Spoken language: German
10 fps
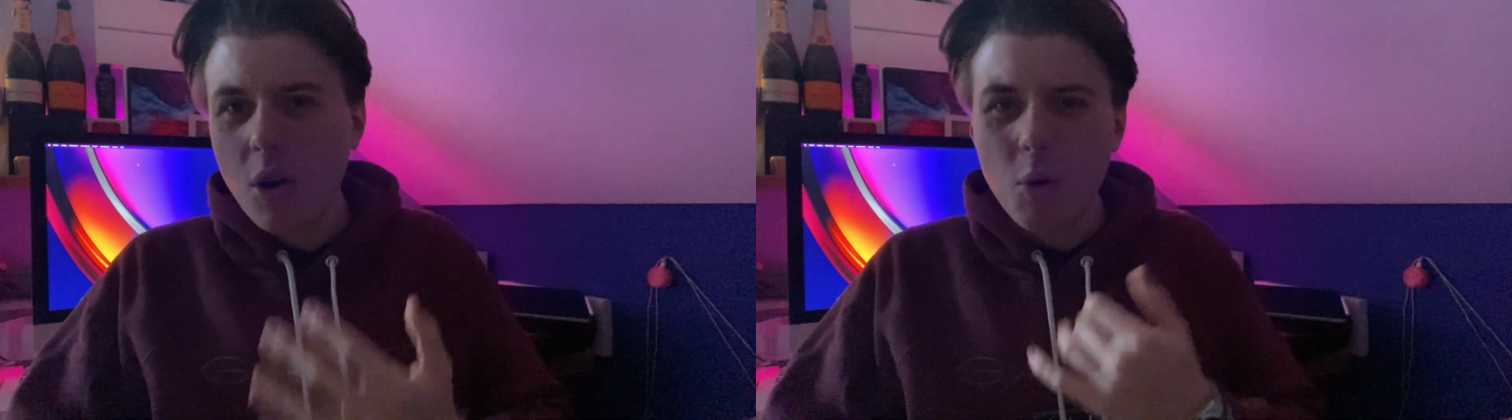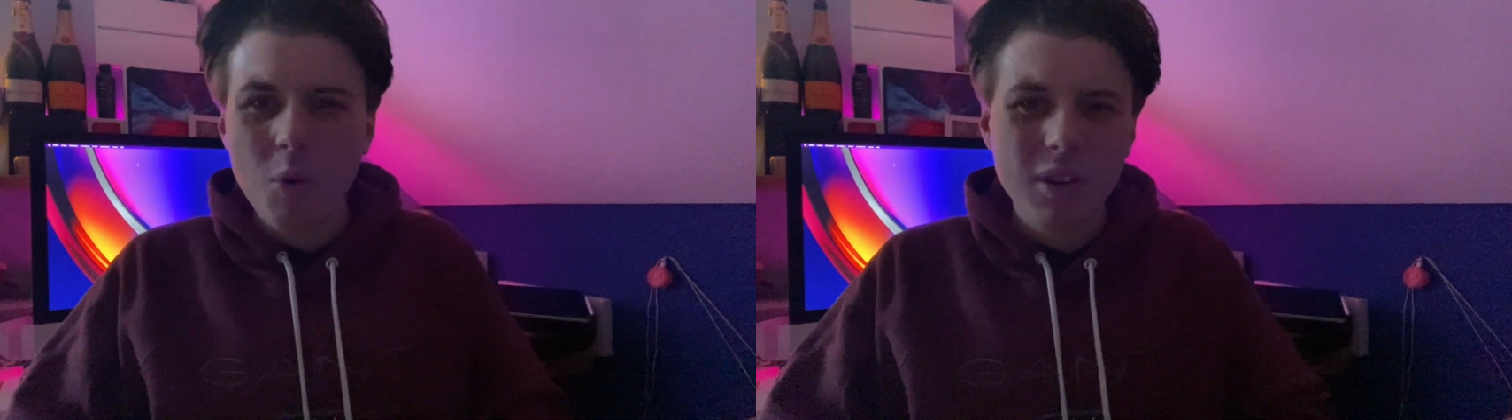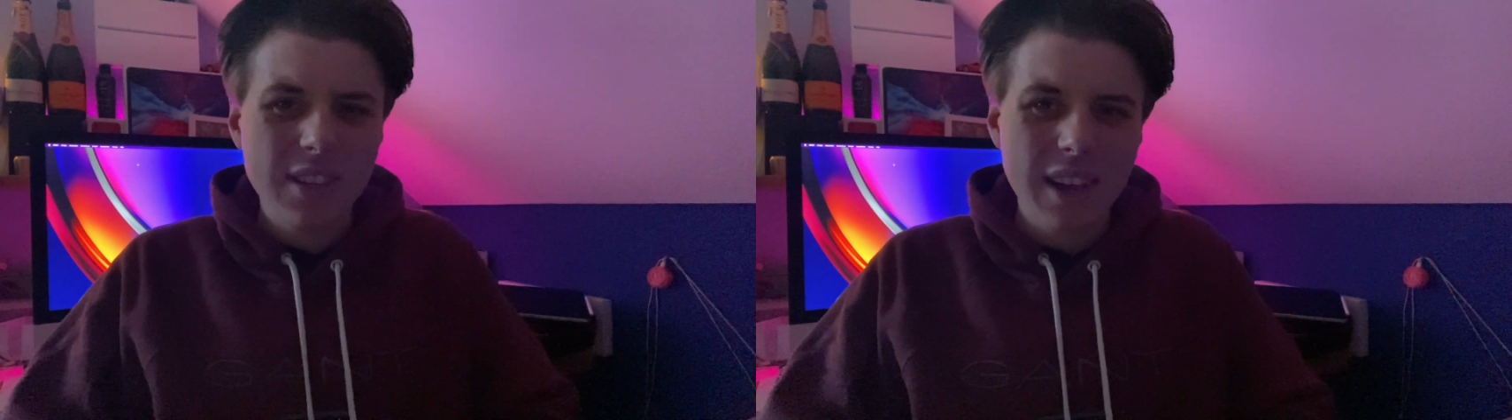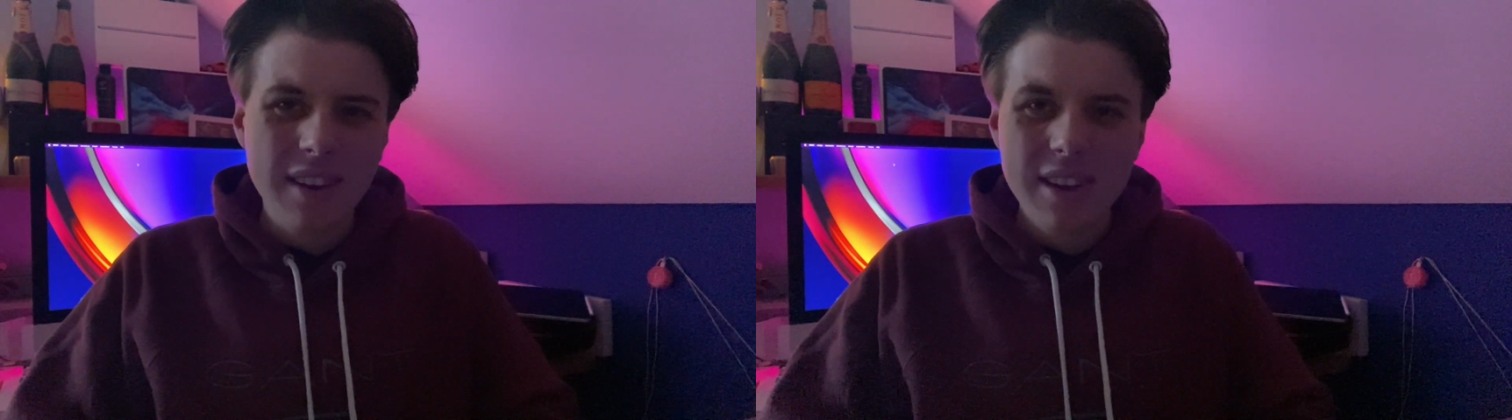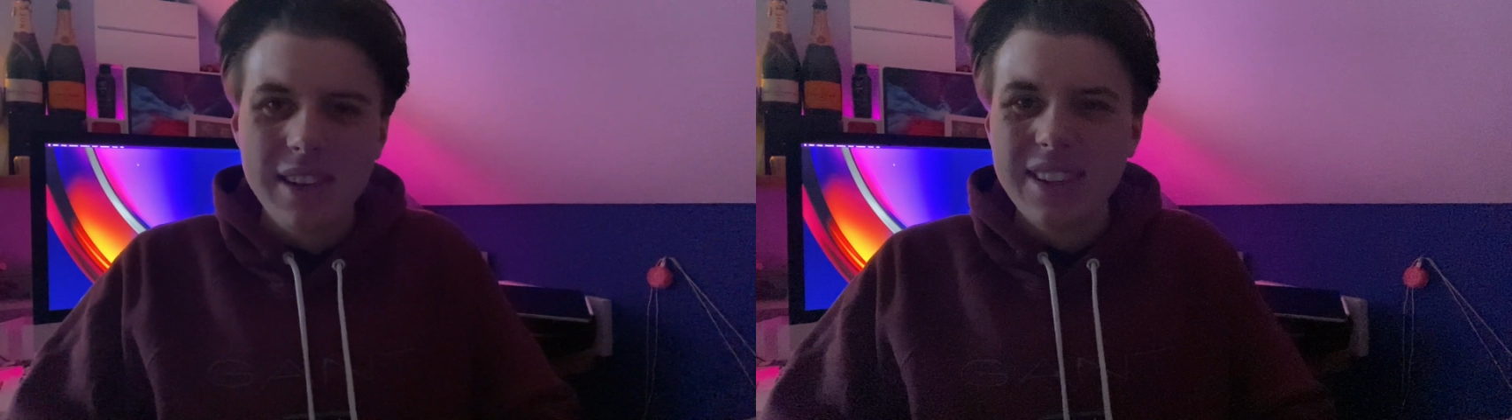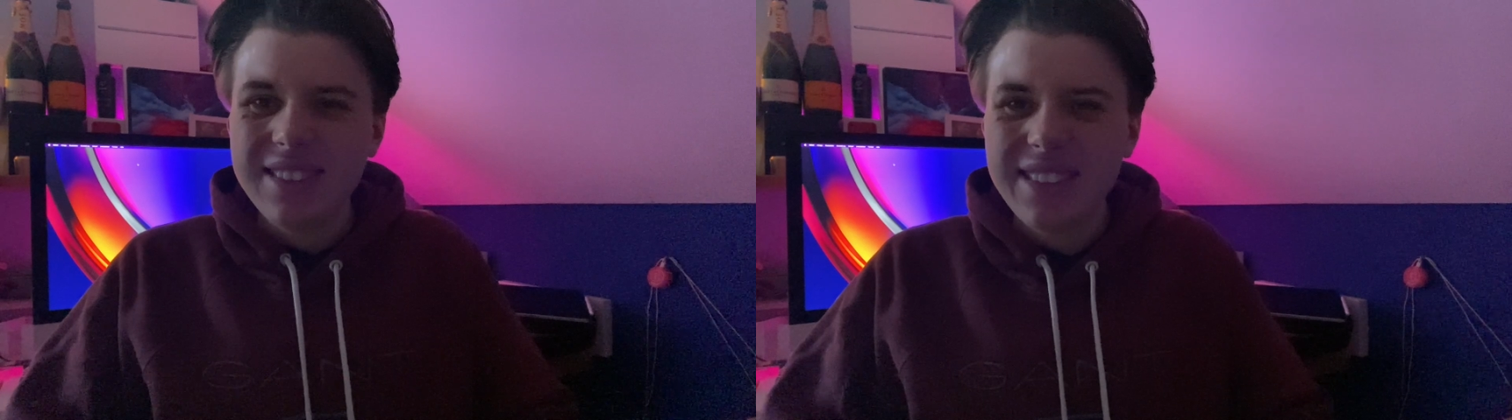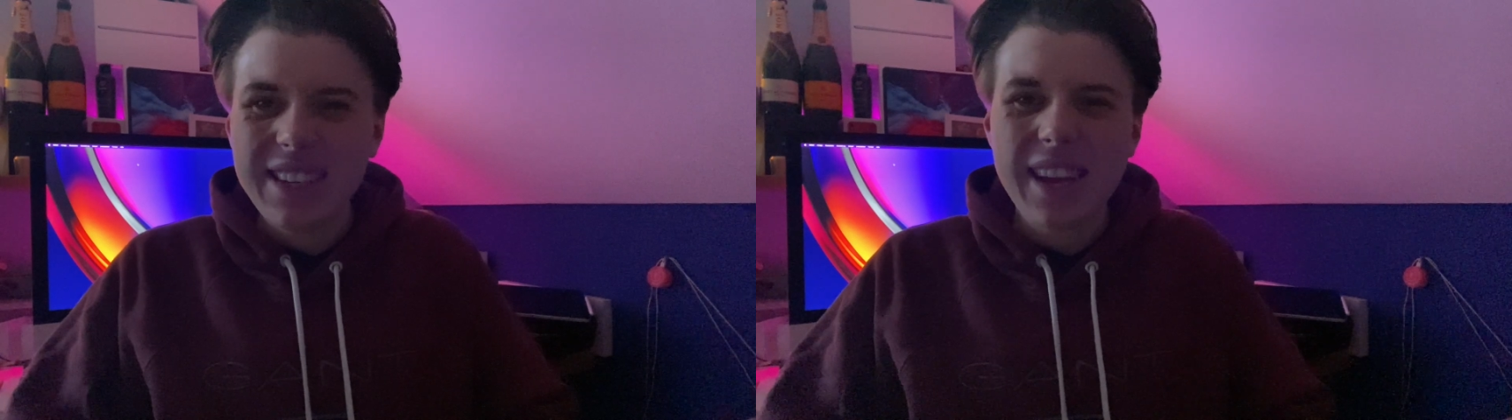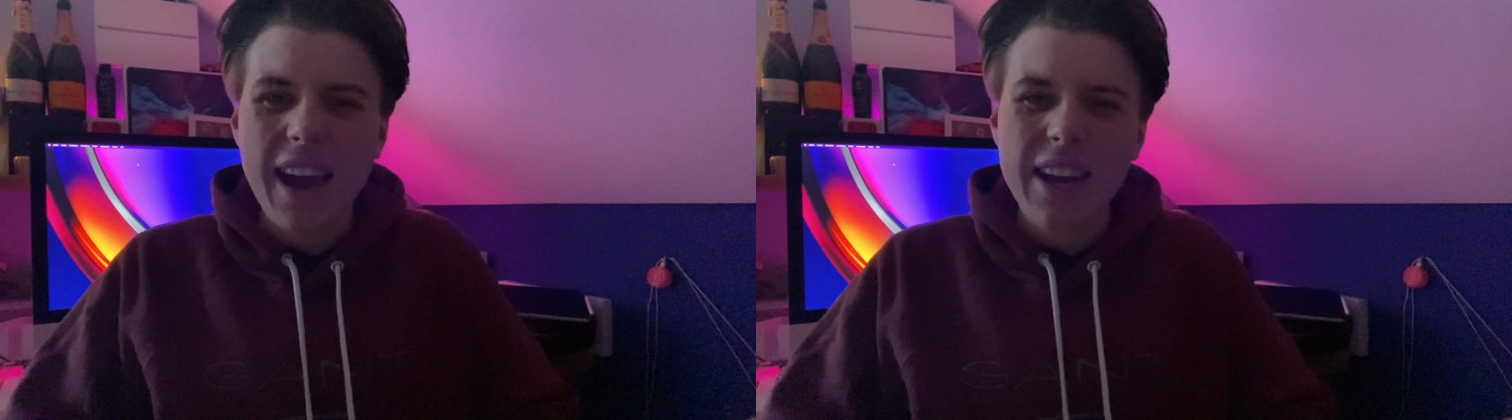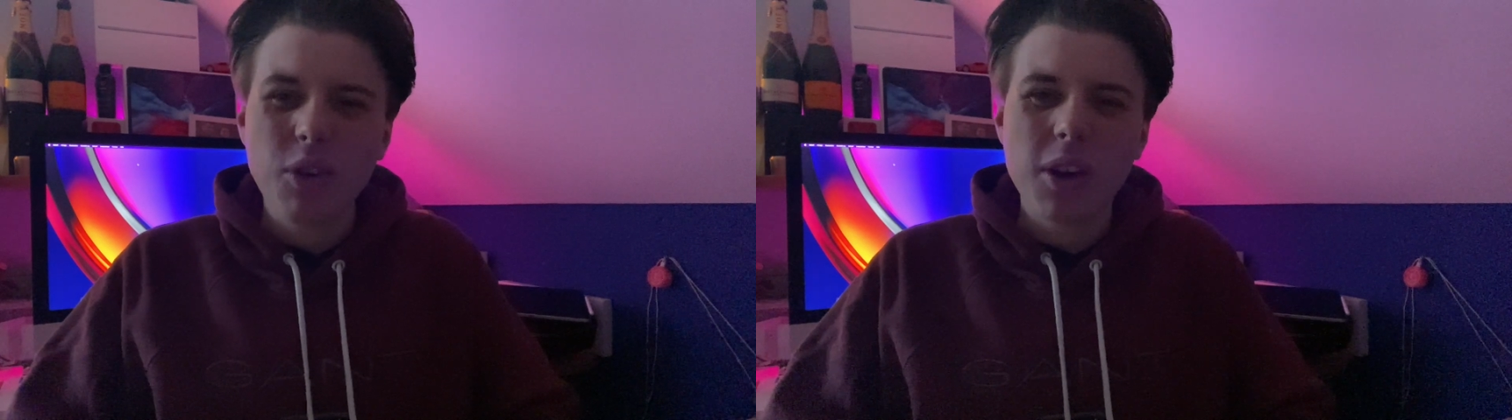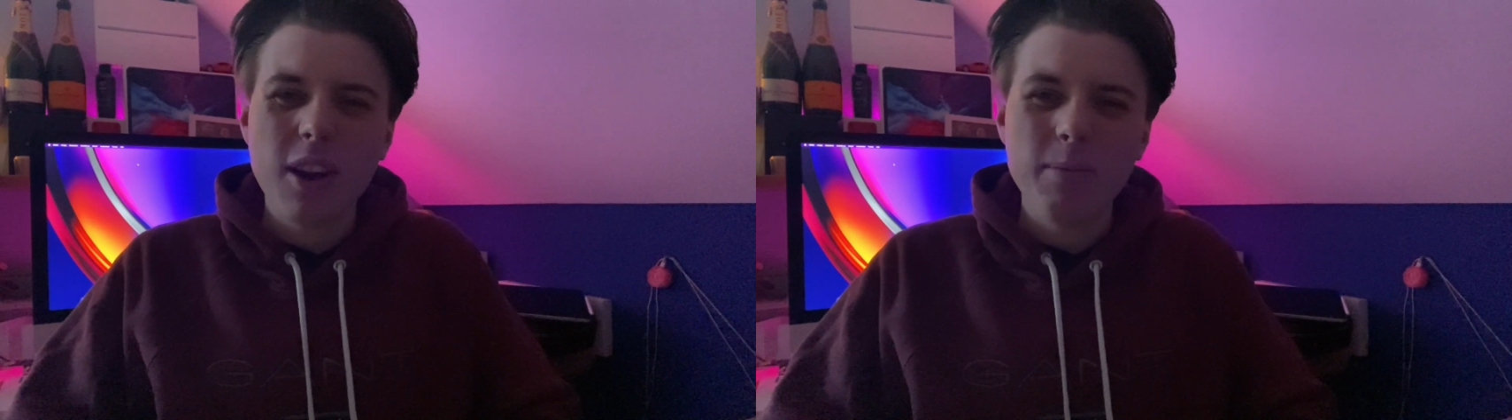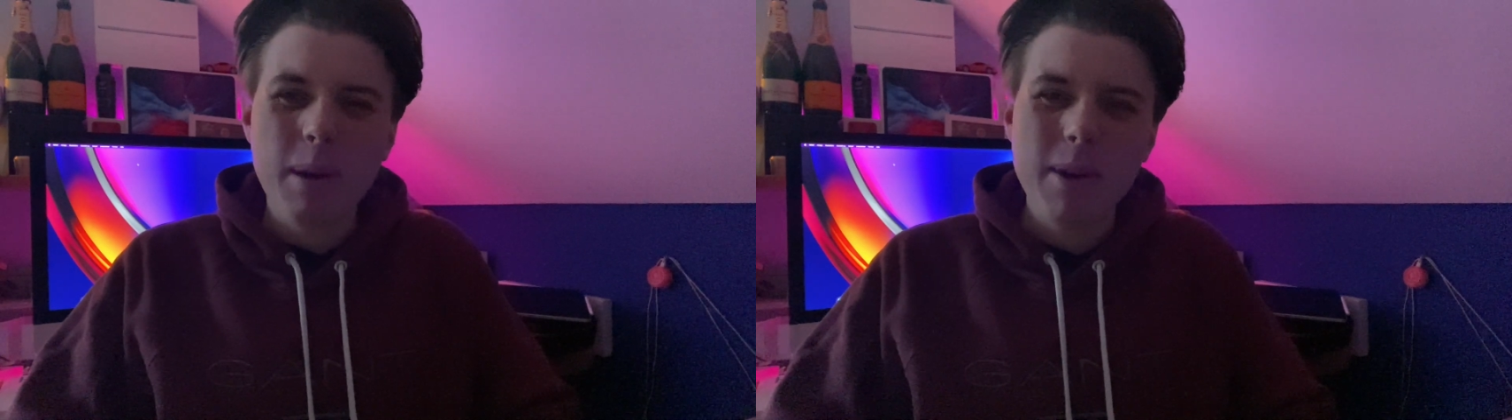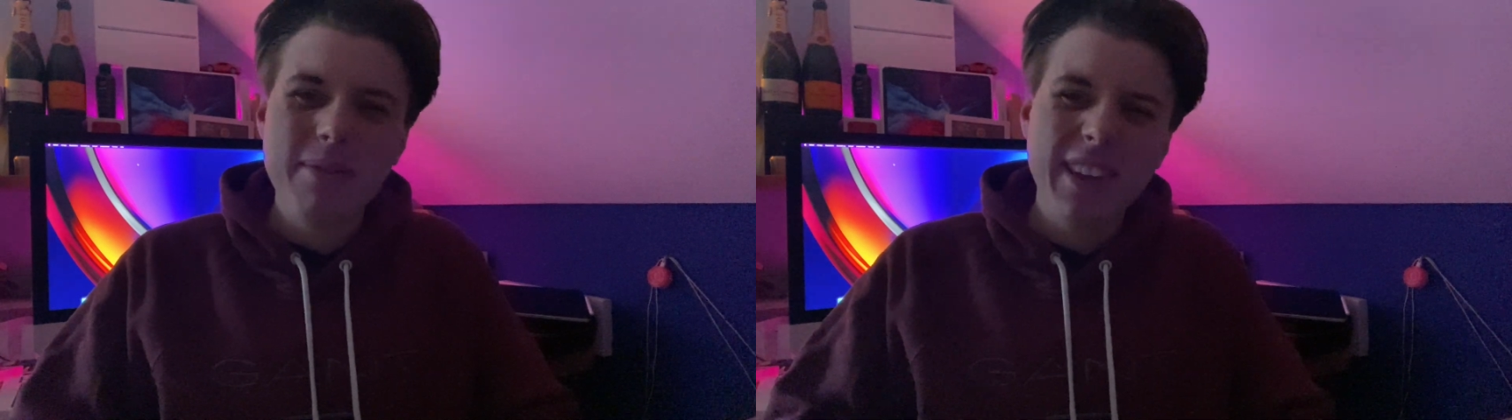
Und dann seht ihr Eindrücke aus meinem Leben,